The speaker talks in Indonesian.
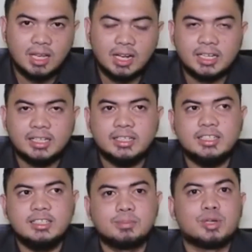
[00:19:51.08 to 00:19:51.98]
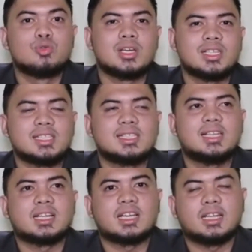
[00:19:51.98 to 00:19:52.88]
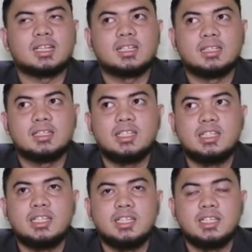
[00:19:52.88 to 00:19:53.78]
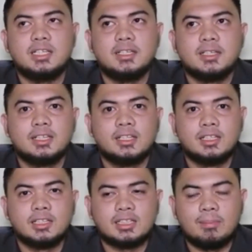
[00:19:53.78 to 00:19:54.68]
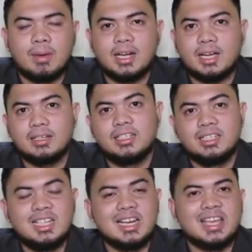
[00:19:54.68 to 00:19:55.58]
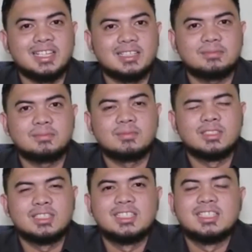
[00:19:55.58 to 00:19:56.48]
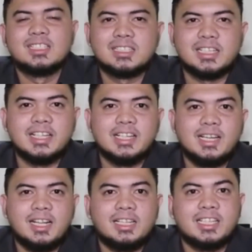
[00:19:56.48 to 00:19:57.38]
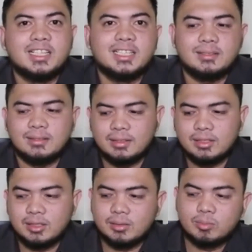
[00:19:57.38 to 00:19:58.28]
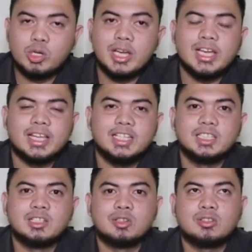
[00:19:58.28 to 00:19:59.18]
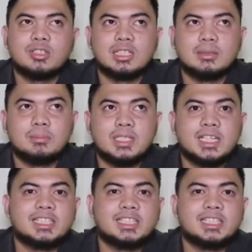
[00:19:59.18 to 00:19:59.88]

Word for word: akan diperluas, akan ditambahkan nilainya sehingga nantinya budaya ini cenderung bisa